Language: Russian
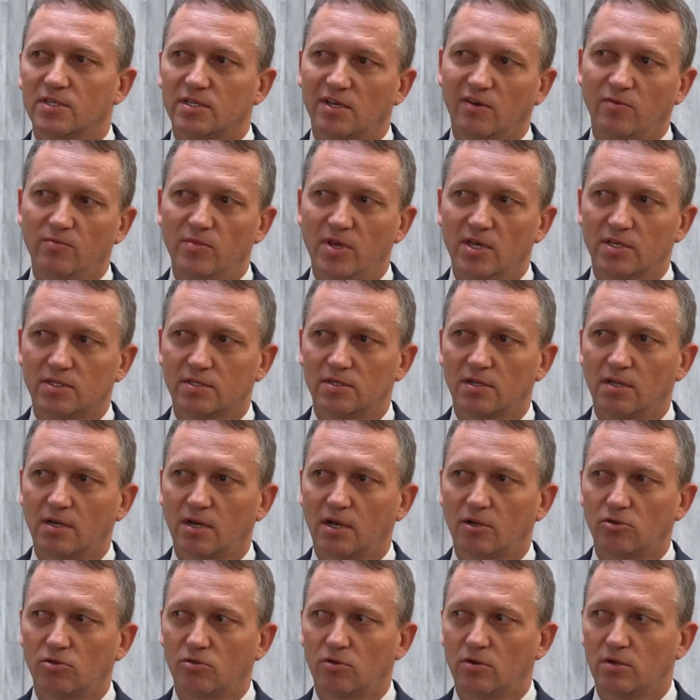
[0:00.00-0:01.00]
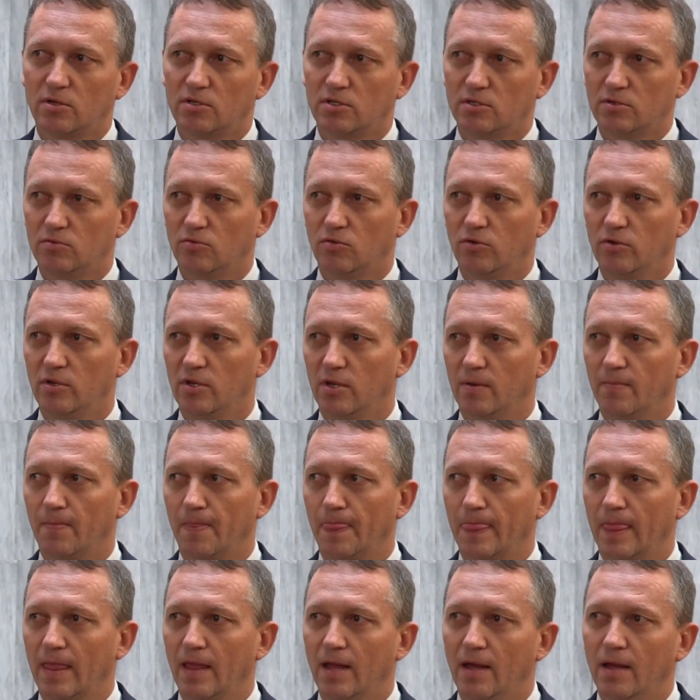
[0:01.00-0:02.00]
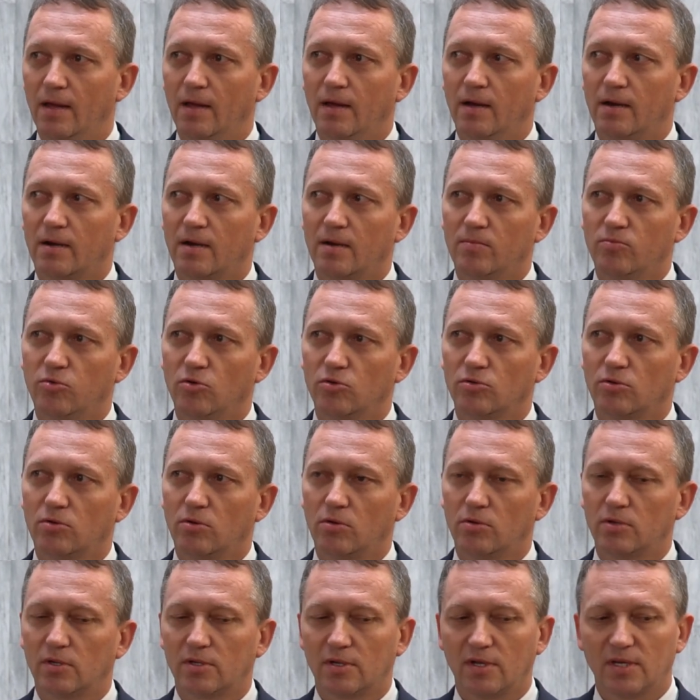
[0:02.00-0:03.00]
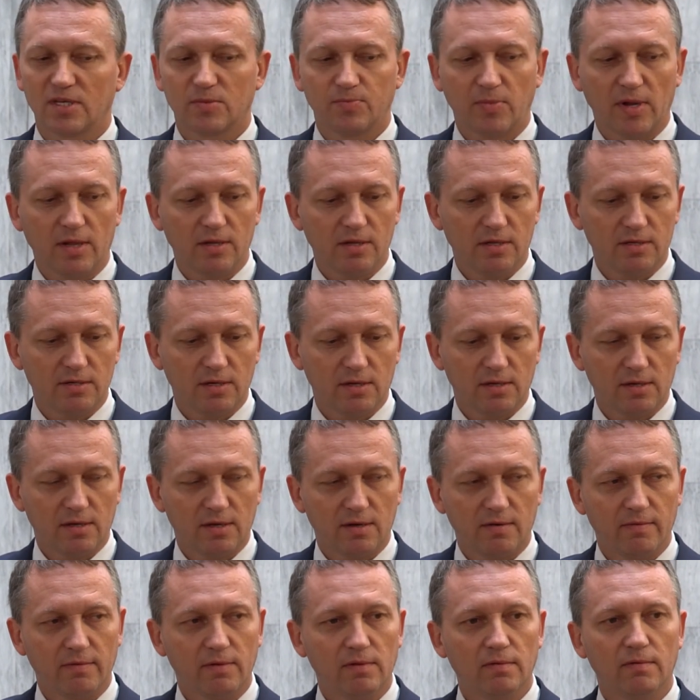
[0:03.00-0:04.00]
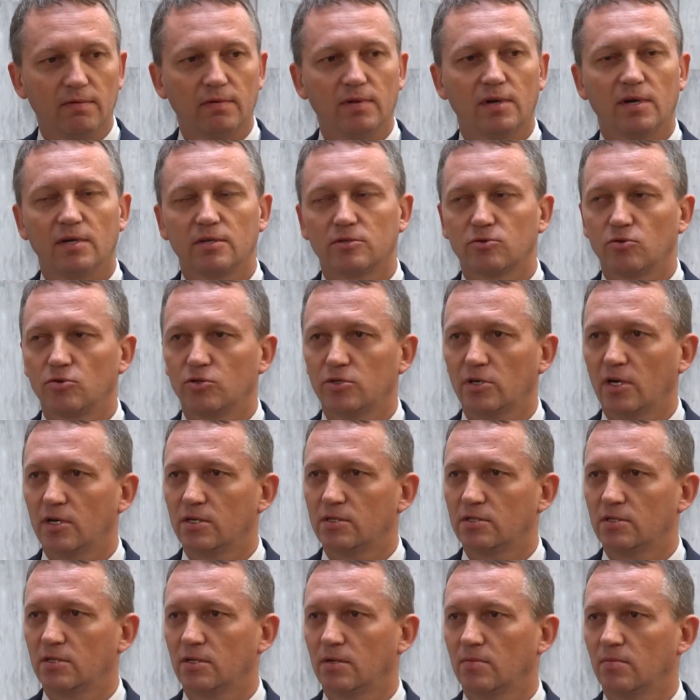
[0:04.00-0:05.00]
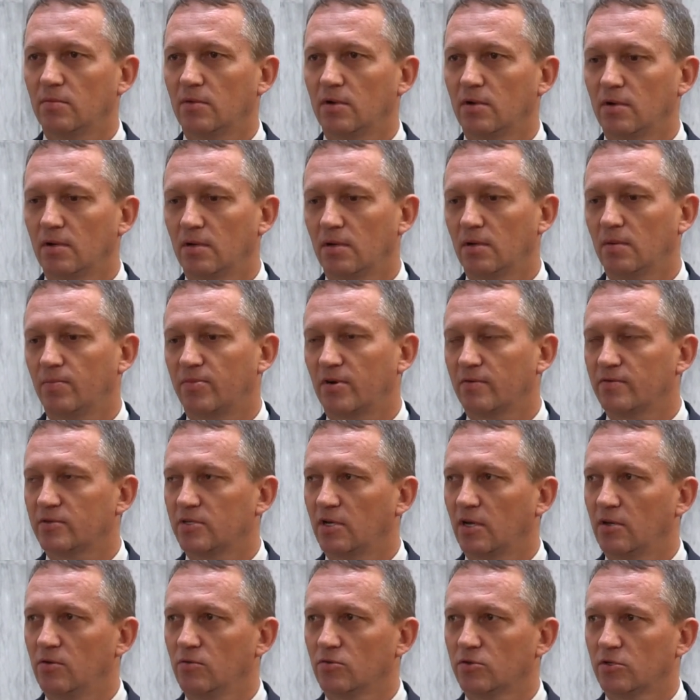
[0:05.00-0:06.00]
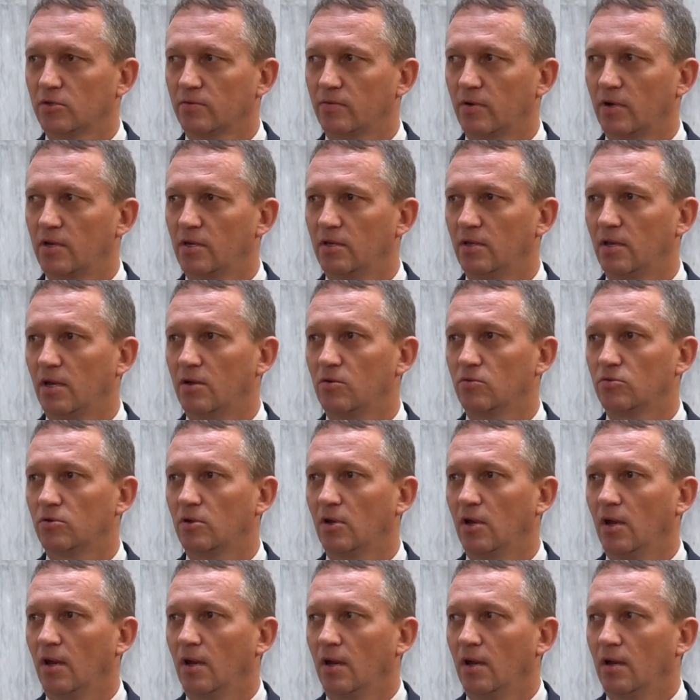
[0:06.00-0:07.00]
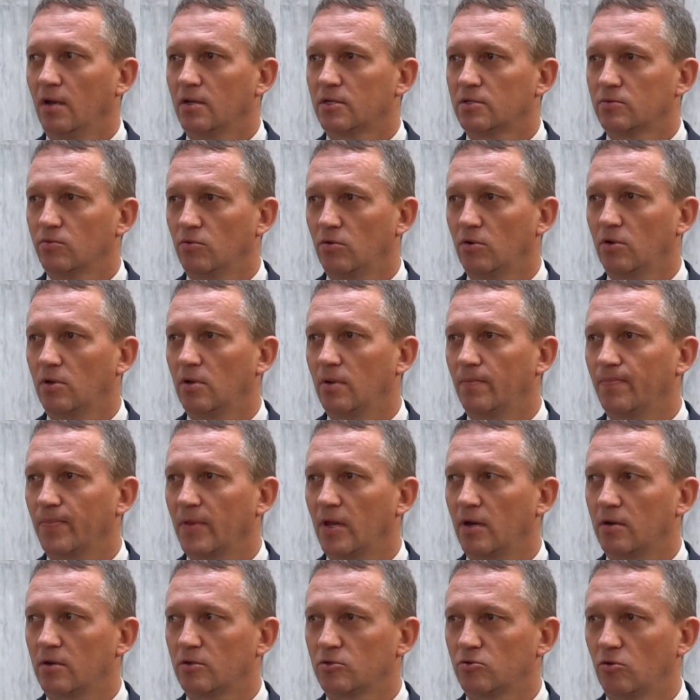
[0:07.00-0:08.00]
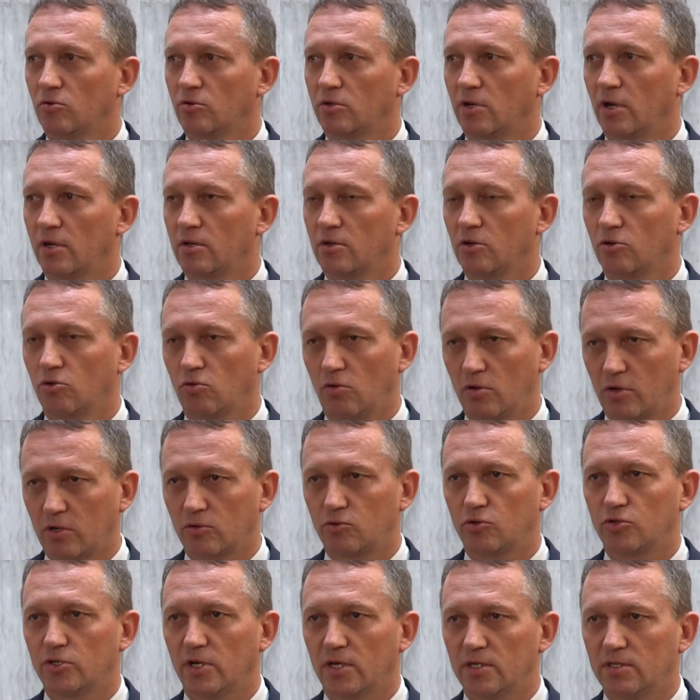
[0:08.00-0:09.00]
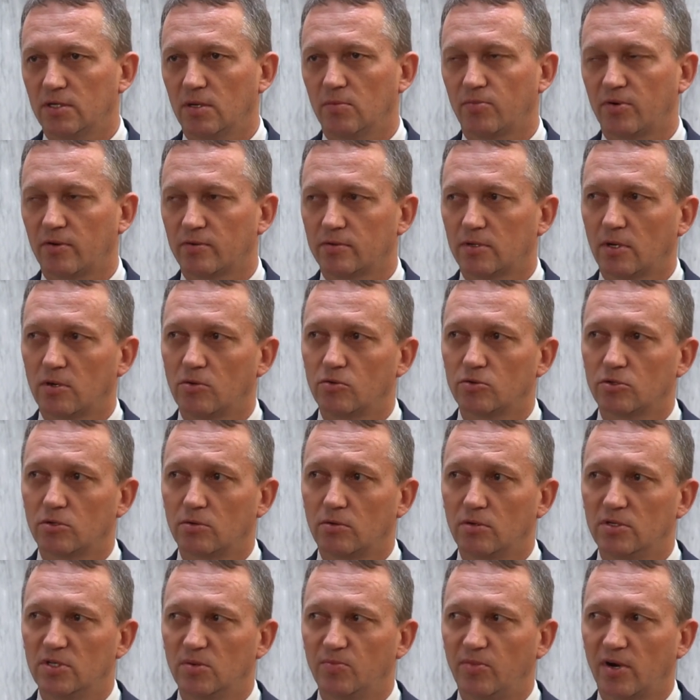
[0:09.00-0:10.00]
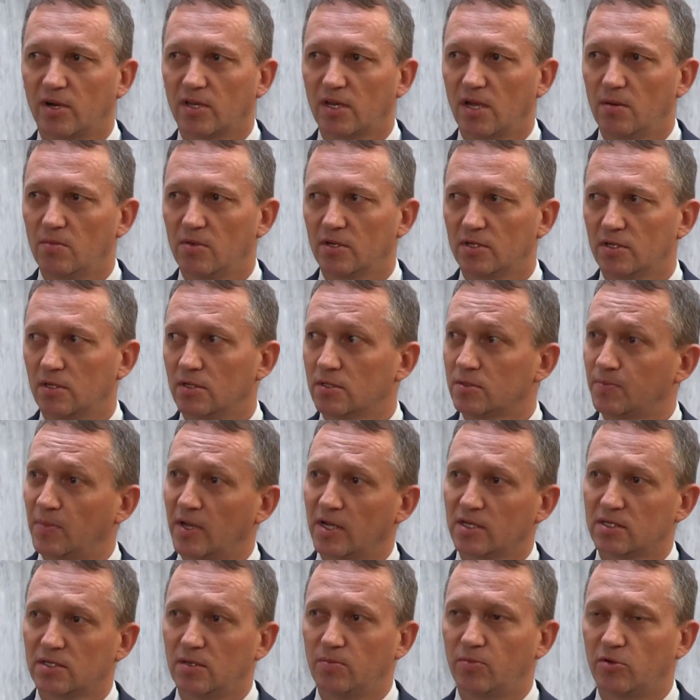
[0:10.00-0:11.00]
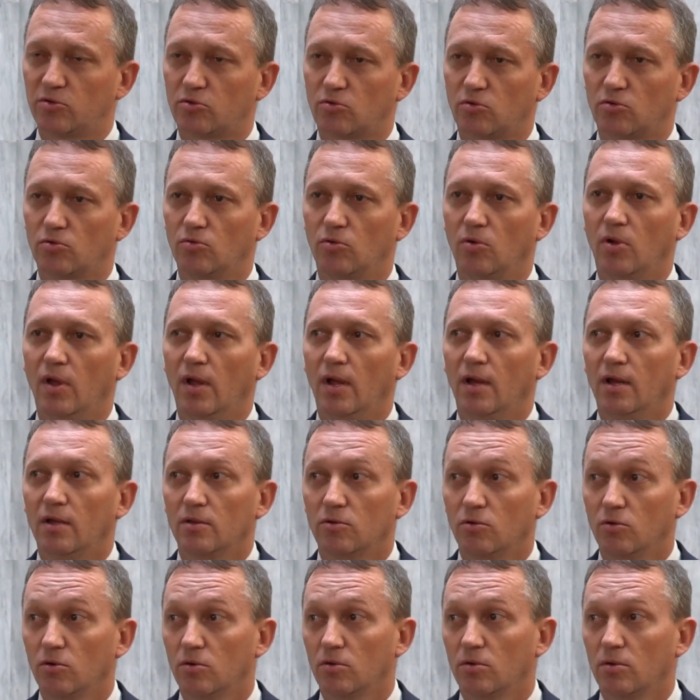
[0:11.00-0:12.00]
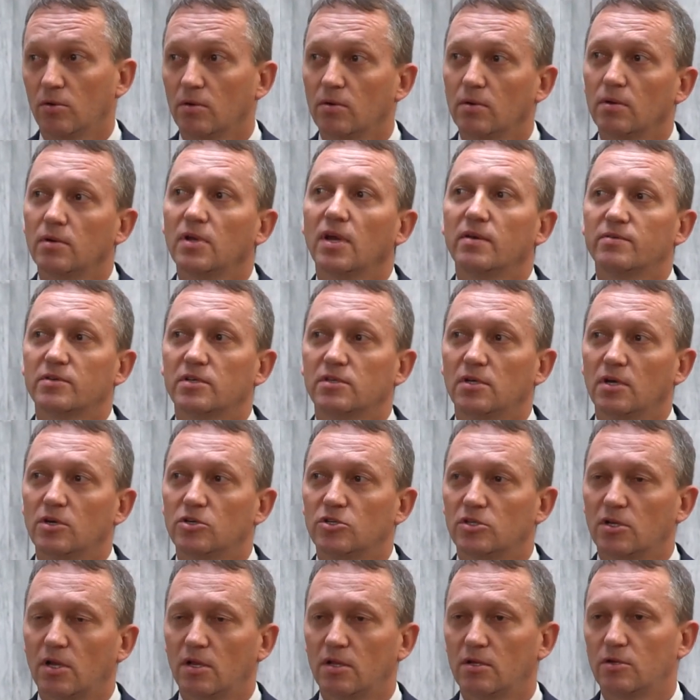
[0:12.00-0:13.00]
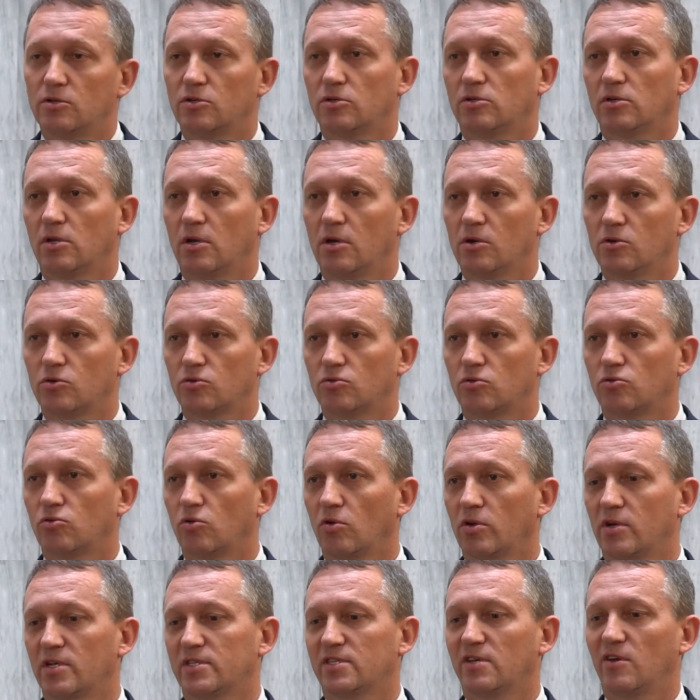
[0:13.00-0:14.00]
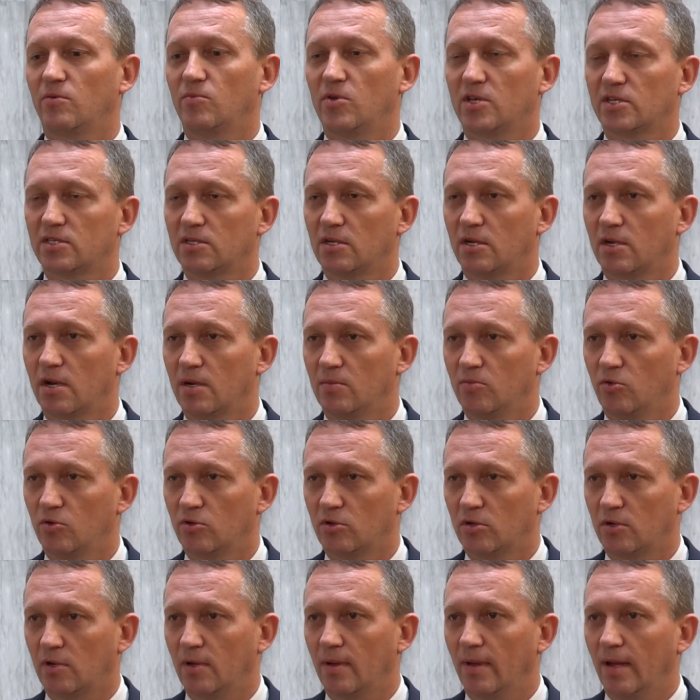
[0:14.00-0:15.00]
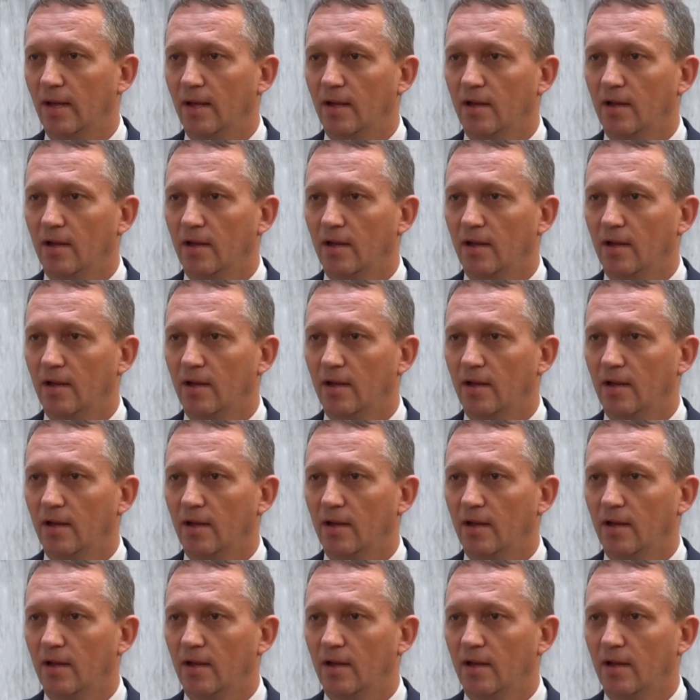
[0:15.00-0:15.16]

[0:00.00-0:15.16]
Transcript: совместные, которые сегодня работают, это исполнительная власть с участием а, профсоюзов, они дают свой результат не только с участием профсоюзов и департамента инспекции по труду, но а, я всегда считал и считаю, что только совместная работа